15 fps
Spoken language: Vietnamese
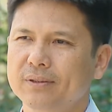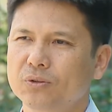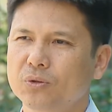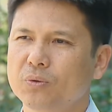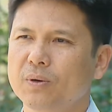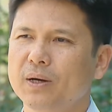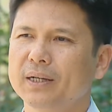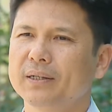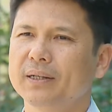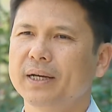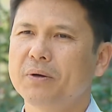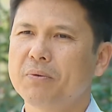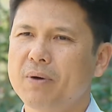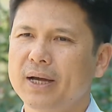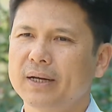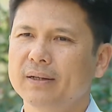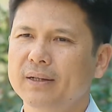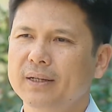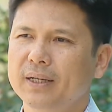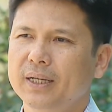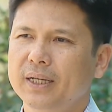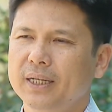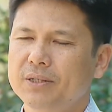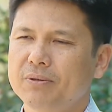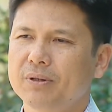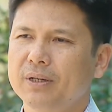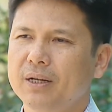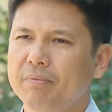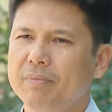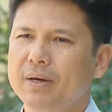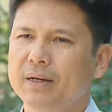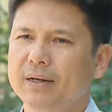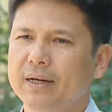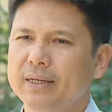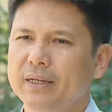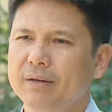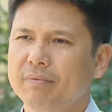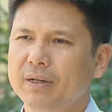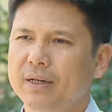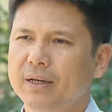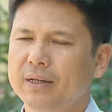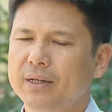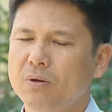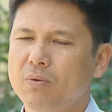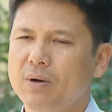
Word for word: chủ quan khách quan trong đó đặc biệt là những vấn đề liên